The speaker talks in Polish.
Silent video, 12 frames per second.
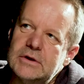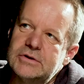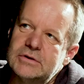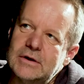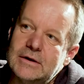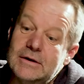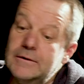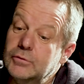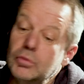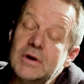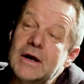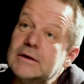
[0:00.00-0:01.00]
też taki
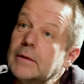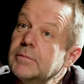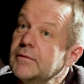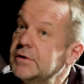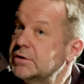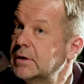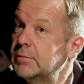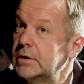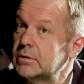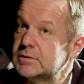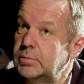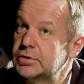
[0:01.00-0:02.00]
drugi etap właściwie
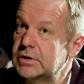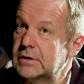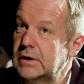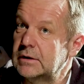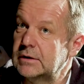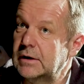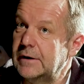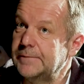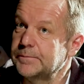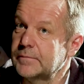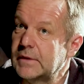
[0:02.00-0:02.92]
mojego spojrzenia na,